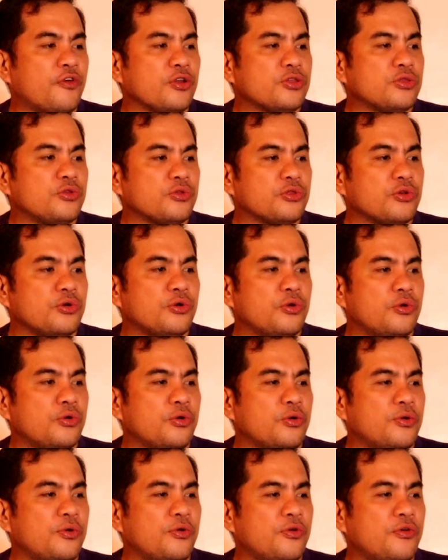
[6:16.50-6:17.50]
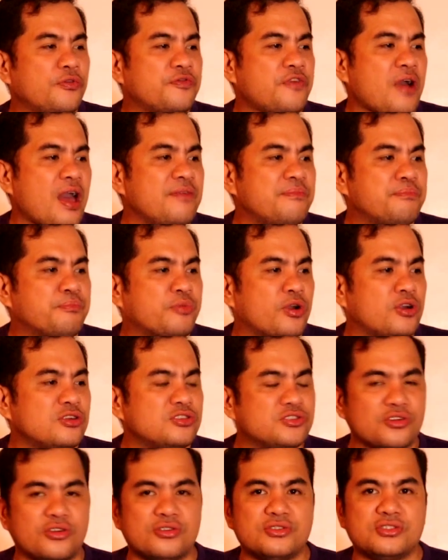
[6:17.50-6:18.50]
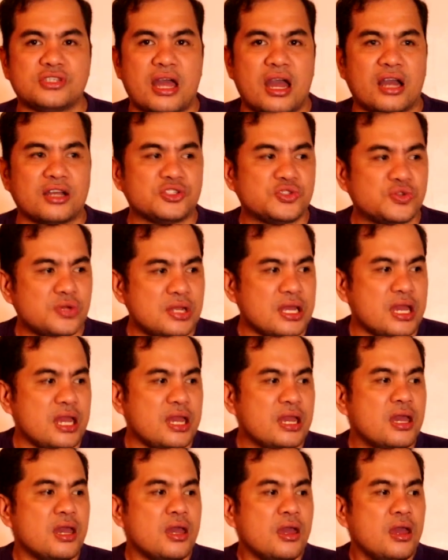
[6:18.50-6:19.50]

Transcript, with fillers: for 2 to 5 persons actually.